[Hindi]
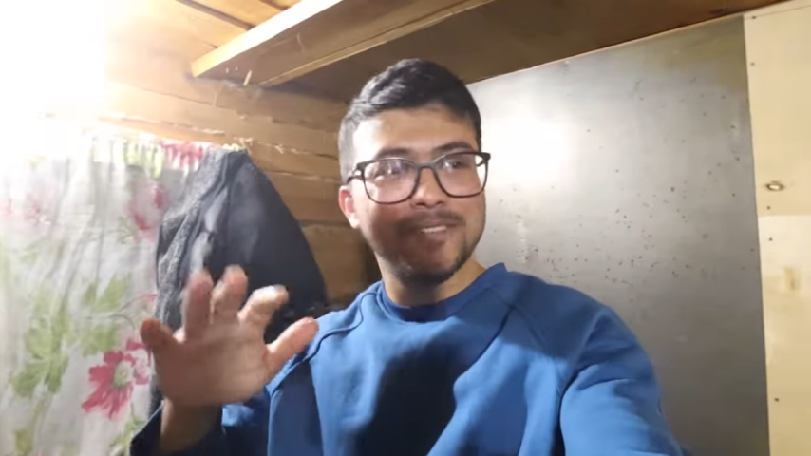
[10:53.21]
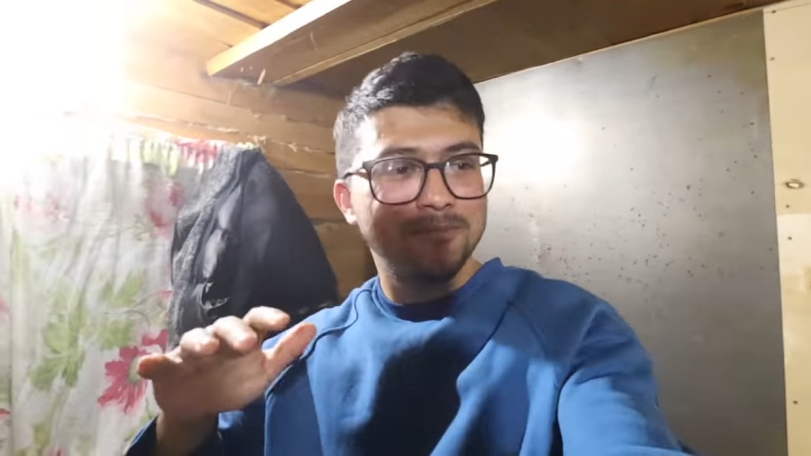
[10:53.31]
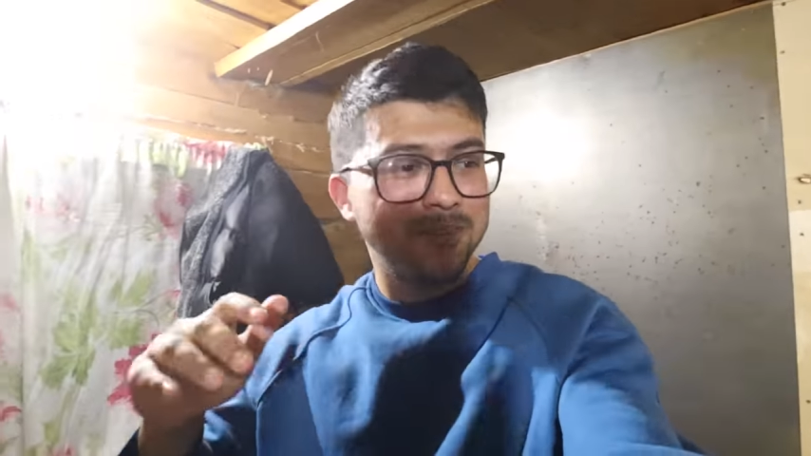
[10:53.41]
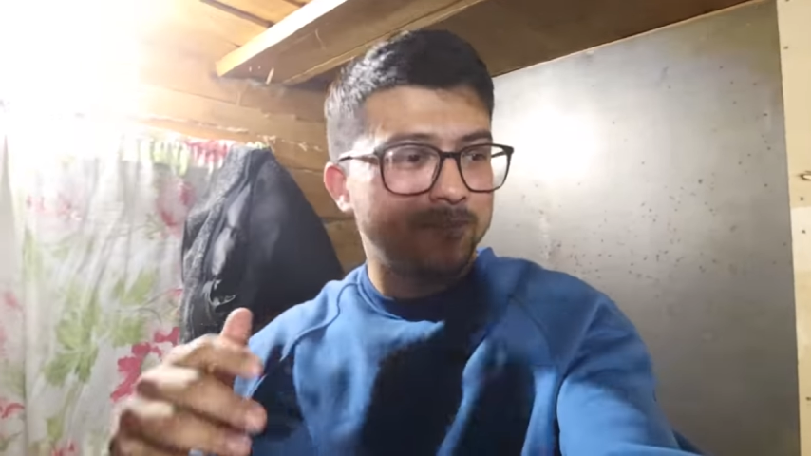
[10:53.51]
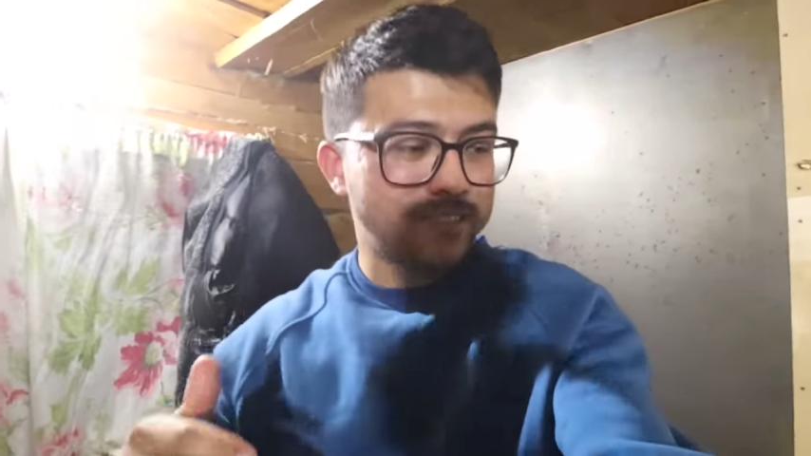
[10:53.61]
मिनट
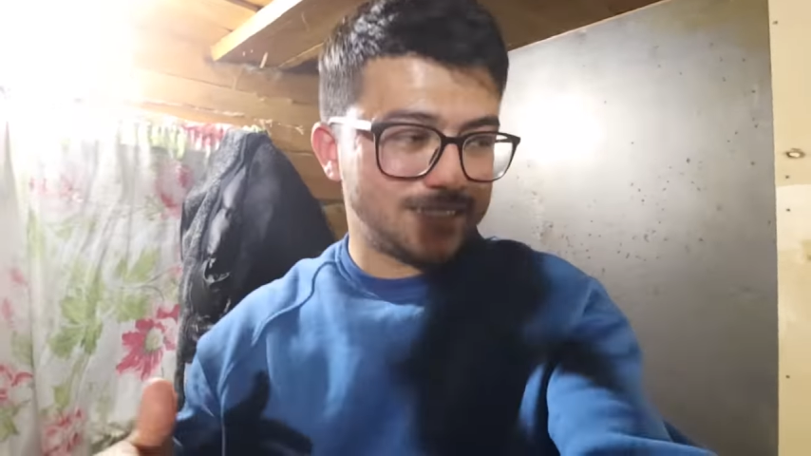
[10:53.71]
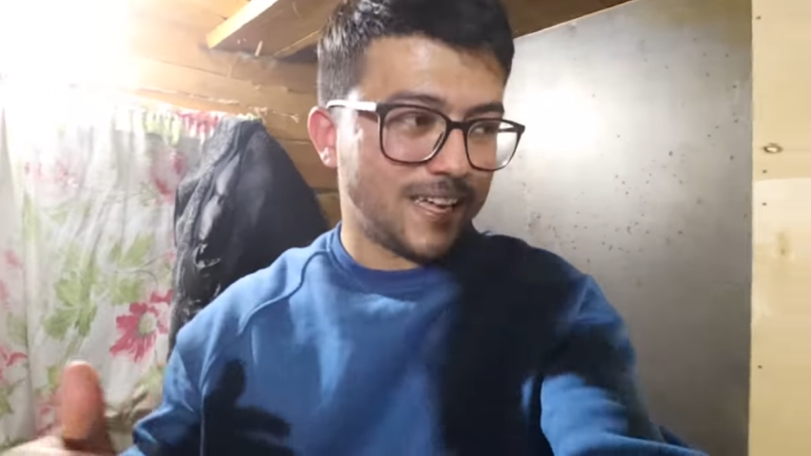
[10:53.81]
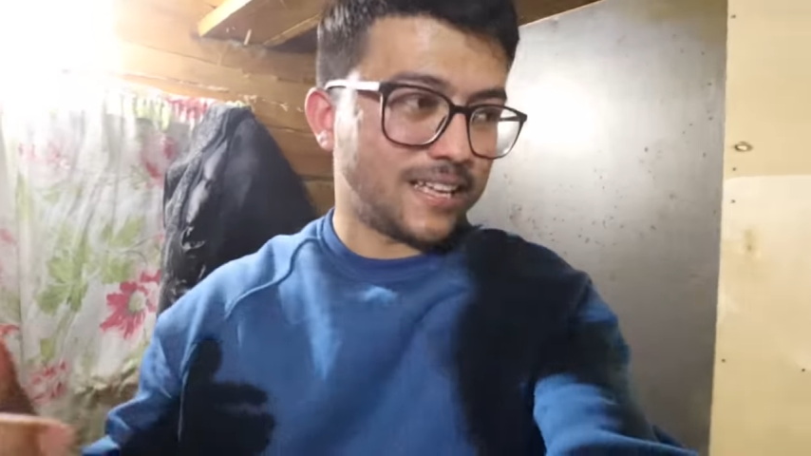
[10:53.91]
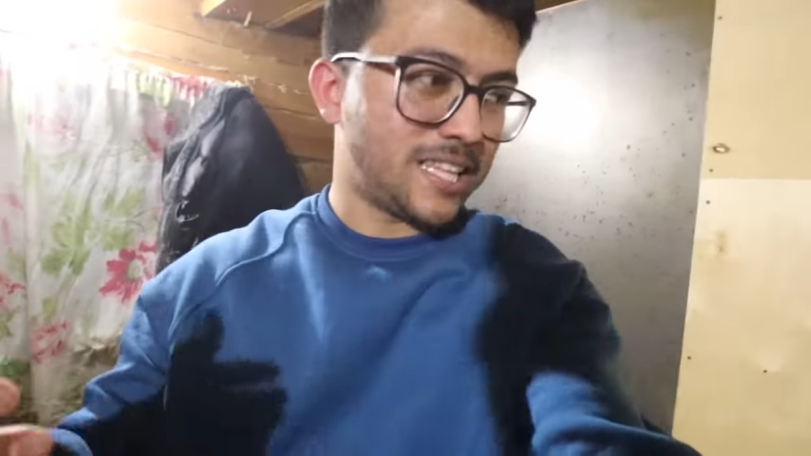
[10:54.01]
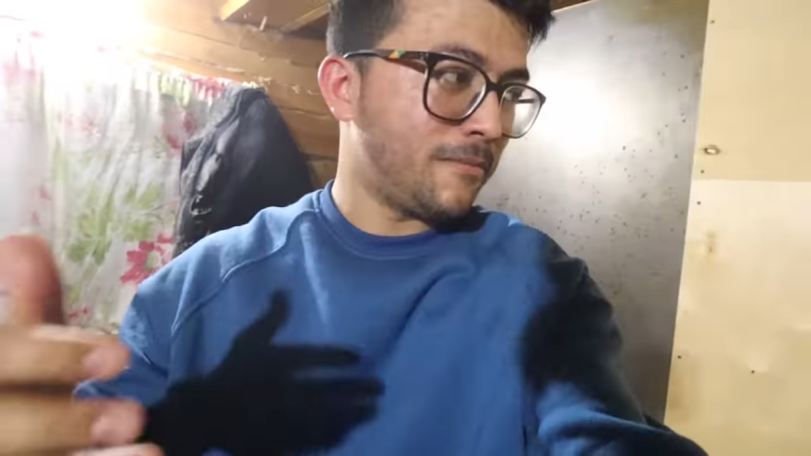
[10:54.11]
में भाई पसीना
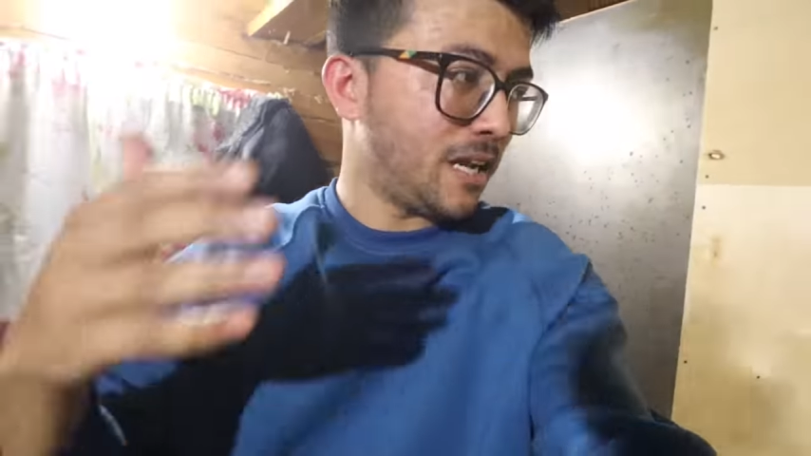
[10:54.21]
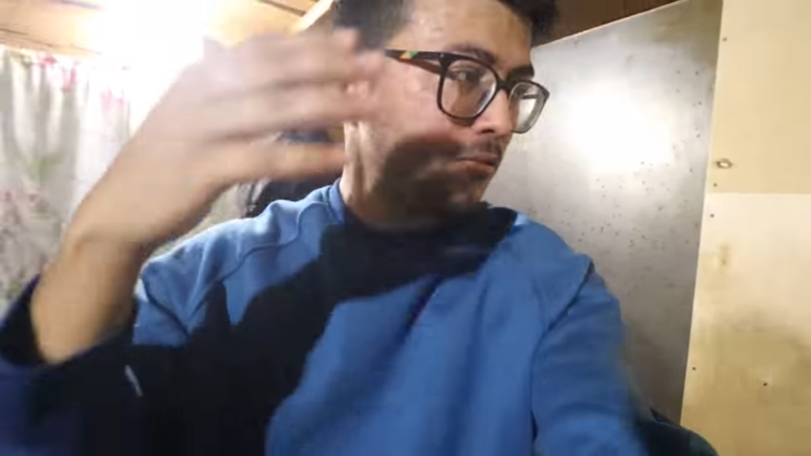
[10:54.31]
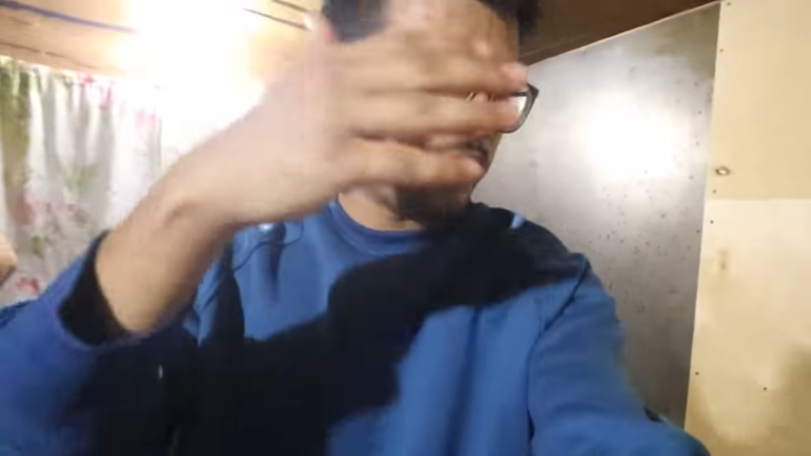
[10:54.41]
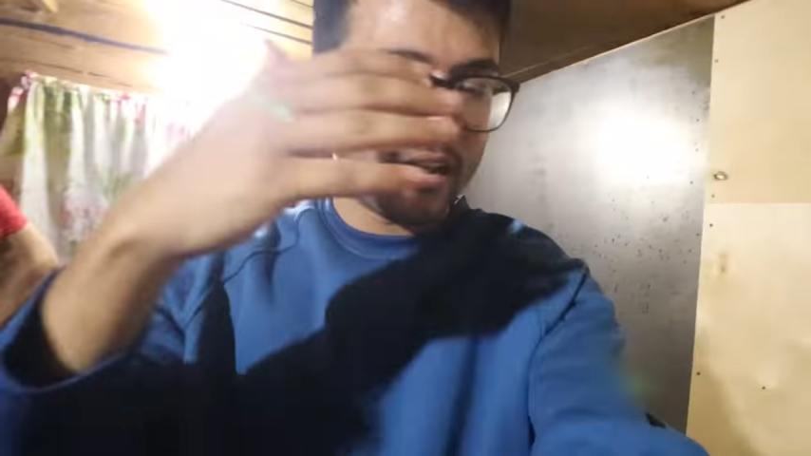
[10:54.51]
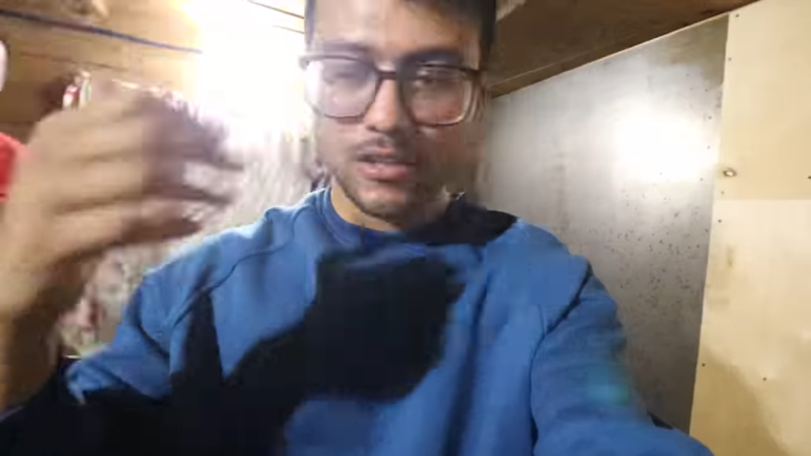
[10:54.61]
आ जाता है बट
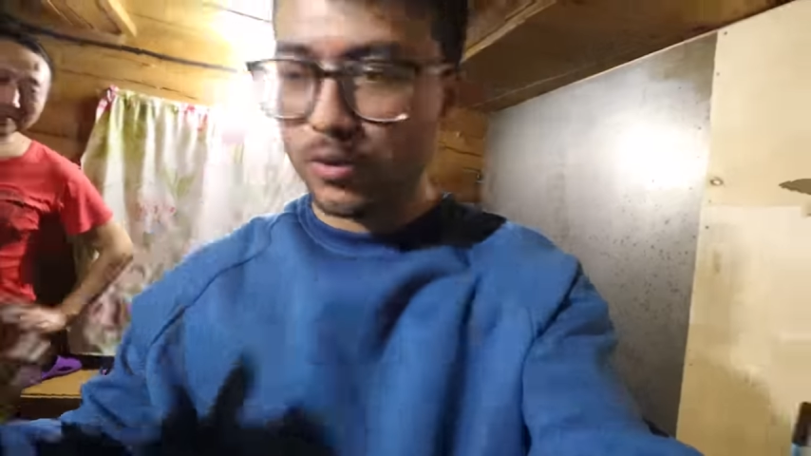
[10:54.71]
अभी फिलहाल